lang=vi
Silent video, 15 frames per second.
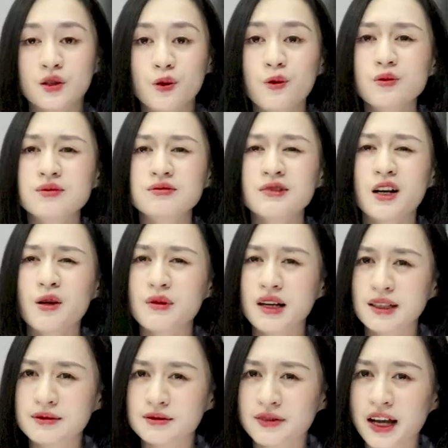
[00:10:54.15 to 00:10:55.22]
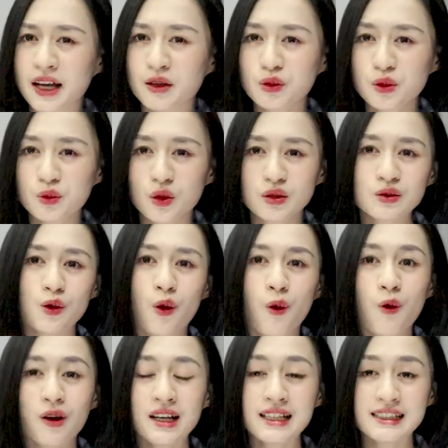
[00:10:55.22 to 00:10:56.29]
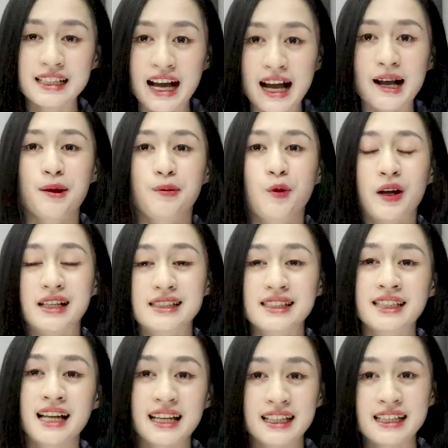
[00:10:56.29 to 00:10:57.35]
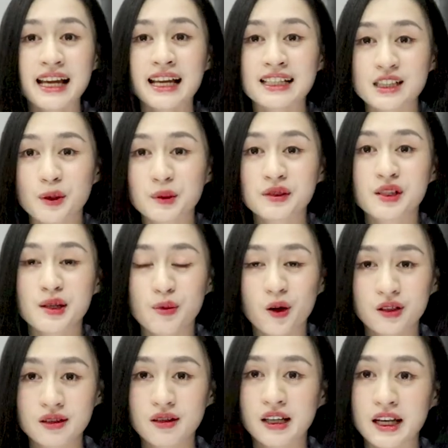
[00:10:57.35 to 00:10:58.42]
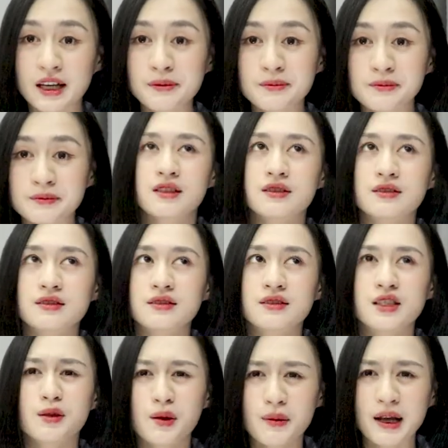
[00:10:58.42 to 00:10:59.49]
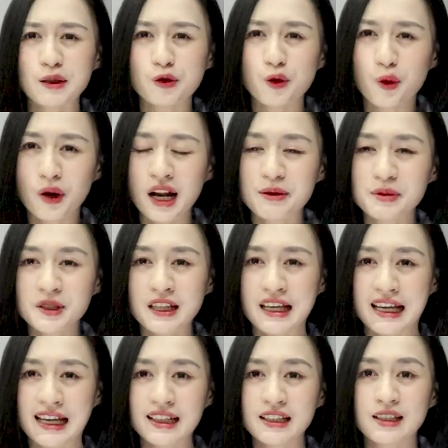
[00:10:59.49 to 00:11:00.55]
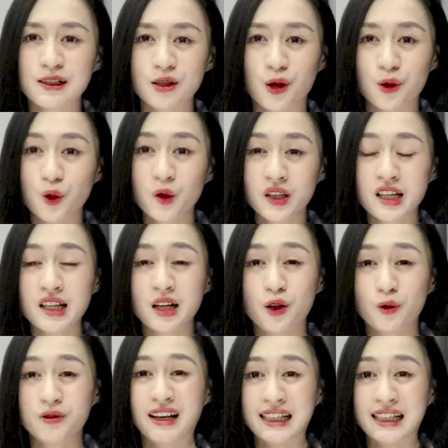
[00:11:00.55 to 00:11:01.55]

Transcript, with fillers: Cũng không cần phải luôn luôn cố nghĩ ra một cái gì đấy để chọc cười mọi người ấy. Nếu mà bạn cố làm như thế thì nó đôi khi lại còn